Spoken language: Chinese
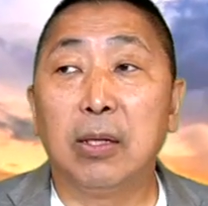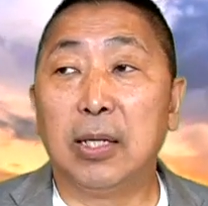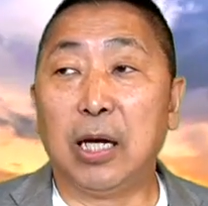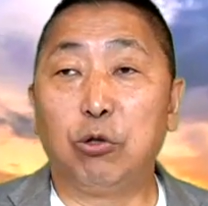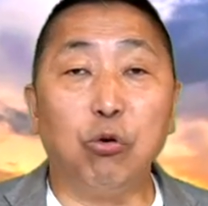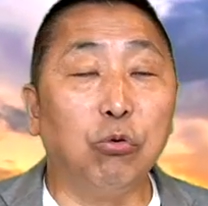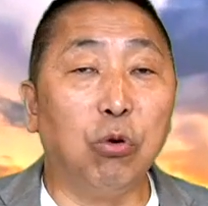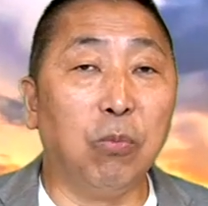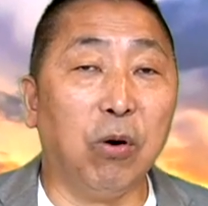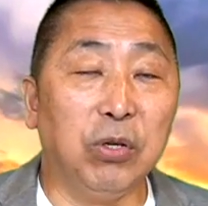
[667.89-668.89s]
那纵
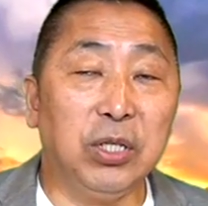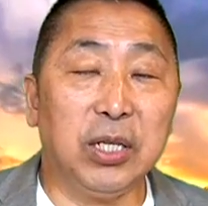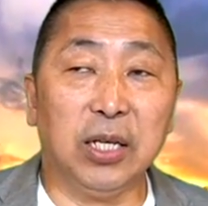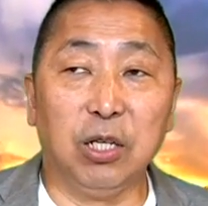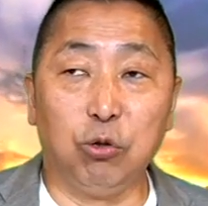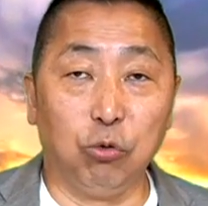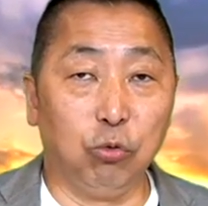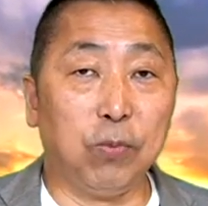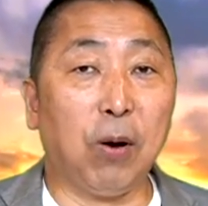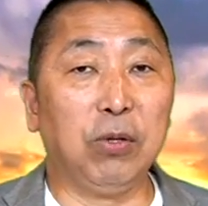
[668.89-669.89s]
容某一些的种
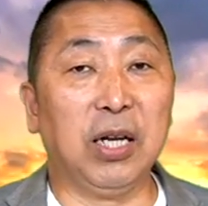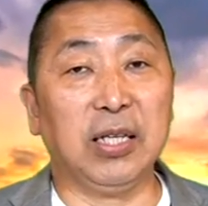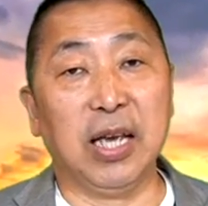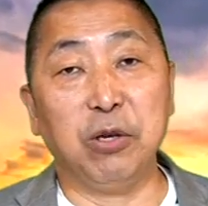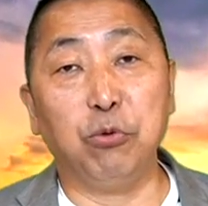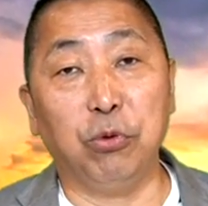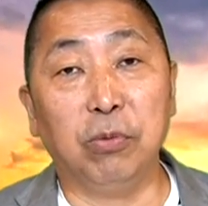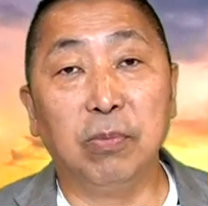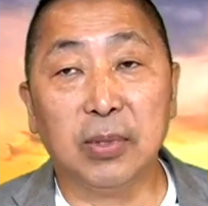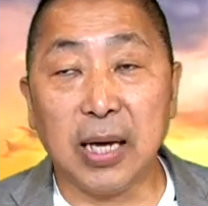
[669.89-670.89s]
族暴力的言语
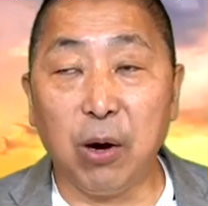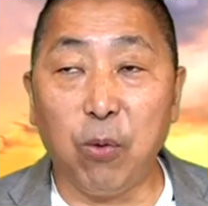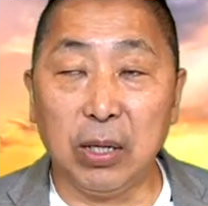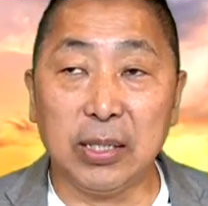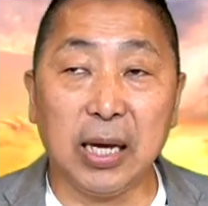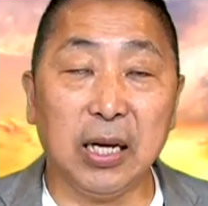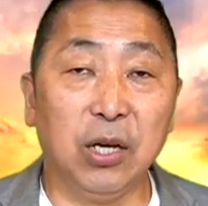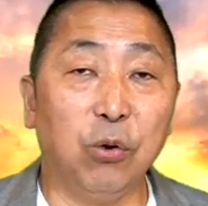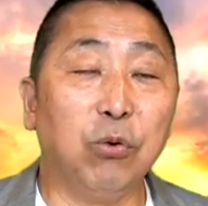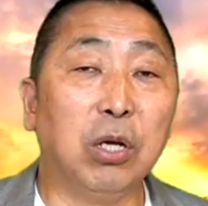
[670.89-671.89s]
在网站的
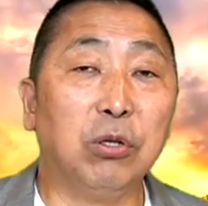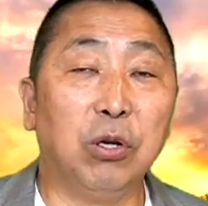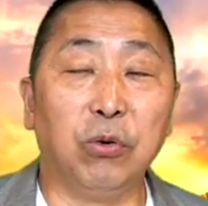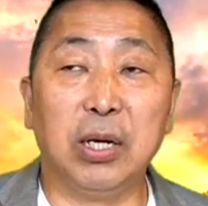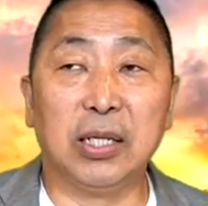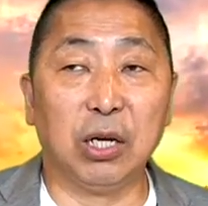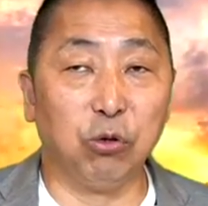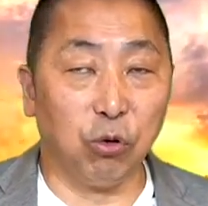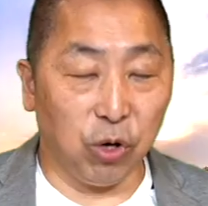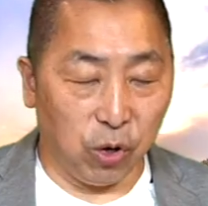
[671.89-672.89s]
留言留言
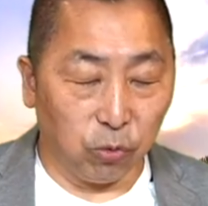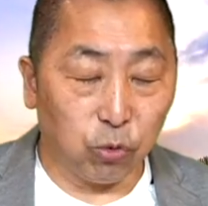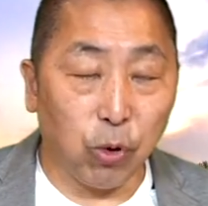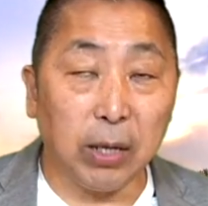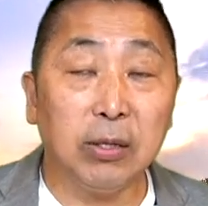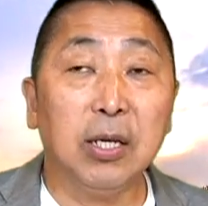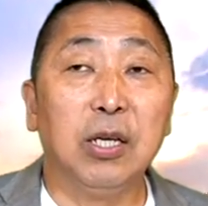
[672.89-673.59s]
当中流窜，